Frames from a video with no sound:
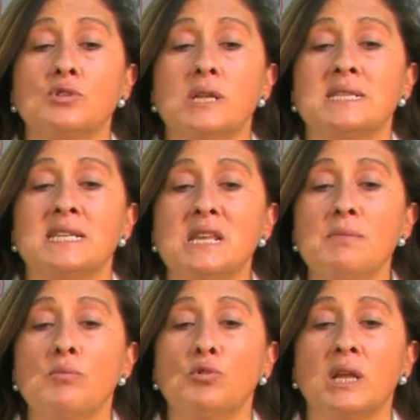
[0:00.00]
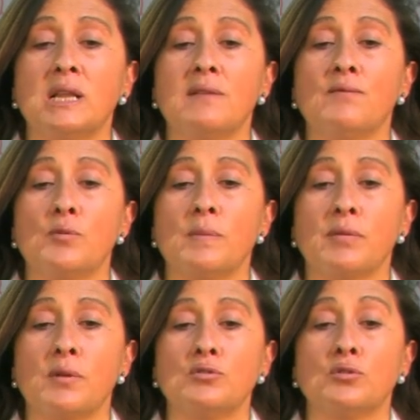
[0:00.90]
del Sistema Mundial de
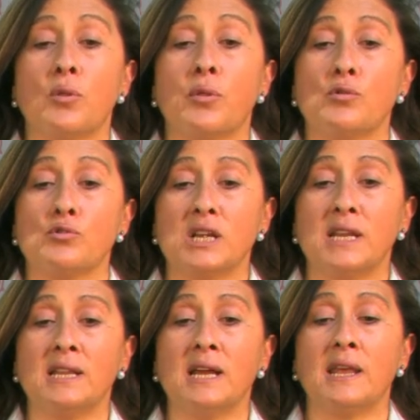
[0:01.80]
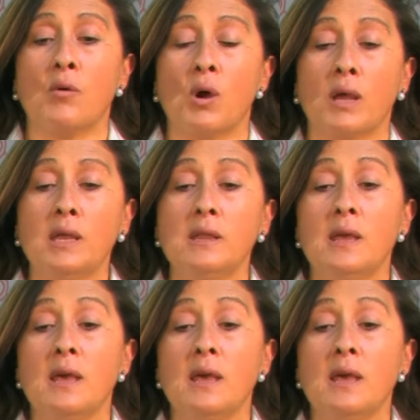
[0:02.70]
Información Zoosanitaria WAGID.